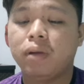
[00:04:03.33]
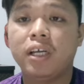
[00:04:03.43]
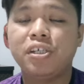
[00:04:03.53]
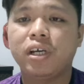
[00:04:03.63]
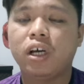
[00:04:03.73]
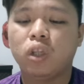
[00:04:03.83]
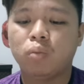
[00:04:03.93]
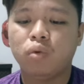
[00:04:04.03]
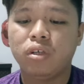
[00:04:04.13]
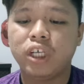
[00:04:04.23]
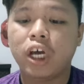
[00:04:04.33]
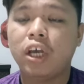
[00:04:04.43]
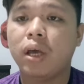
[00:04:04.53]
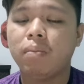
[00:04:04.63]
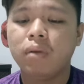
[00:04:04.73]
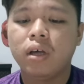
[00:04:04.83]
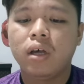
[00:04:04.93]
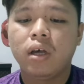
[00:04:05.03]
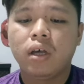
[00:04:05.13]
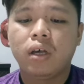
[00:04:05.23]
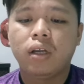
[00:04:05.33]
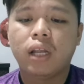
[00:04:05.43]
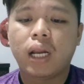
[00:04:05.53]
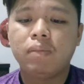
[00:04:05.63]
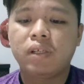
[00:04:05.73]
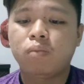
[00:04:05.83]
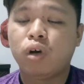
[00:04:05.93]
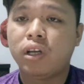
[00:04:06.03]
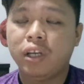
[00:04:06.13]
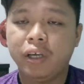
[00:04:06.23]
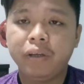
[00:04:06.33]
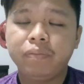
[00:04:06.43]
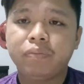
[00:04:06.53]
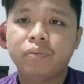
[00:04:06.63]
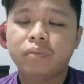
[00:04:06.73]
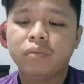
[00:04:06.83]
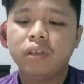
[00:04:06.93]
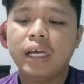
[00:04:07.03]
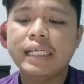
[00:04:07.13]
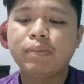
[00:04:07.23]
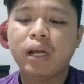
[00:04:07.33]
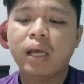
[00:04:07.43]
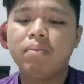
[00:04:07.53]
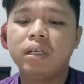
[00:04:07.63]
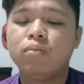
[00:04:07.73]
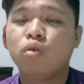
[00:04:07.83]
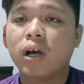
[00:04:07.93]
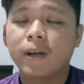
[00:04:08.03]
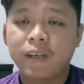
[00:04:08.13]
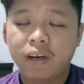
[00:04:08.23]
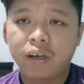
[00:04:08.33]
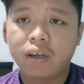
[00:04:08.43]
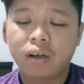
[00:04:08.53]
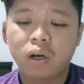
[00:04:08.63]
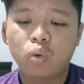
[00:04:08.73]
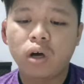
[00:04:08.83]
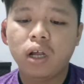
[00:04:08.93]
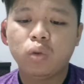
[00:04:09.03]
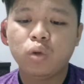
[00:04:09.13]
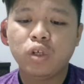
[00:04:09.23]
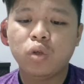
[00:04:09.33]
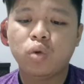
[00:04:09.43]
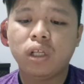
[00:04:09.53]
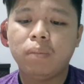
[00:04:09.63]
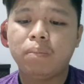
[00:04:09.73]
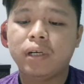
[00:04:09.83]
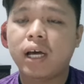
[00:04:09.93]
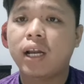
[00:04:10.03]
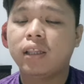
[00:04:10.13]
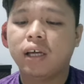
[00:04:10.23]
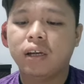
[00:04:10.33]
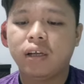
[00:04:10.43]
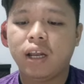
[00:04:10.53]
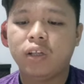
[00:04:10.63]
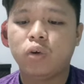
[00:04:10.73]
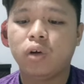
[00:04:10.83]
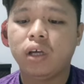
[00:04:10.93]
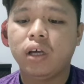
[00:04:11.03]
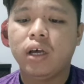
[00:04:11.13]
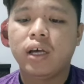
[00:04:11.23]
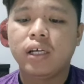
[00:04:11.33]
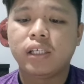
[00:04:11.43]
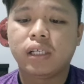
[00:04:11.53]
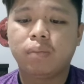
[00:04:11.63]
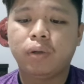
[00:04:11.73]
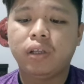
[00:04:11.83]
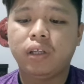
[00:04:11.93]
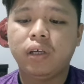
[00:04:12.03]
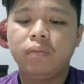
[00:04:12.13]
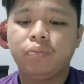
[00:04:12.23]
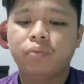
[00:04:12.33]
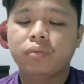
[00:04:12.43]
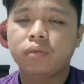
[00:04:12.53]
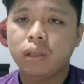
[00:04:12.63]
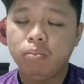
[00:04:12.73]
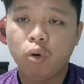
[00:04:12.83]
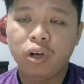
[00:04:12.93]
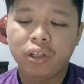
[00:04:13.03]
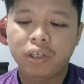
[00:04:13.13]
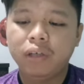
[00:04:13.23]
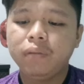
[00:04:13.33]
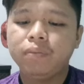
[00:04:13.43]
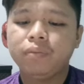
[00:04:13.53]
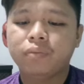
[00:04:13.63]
Malaysia ataupun JIM dalam serbuan ini SPRM menemukan kira-kira 200 unit peralatan elektronik seperti monitor,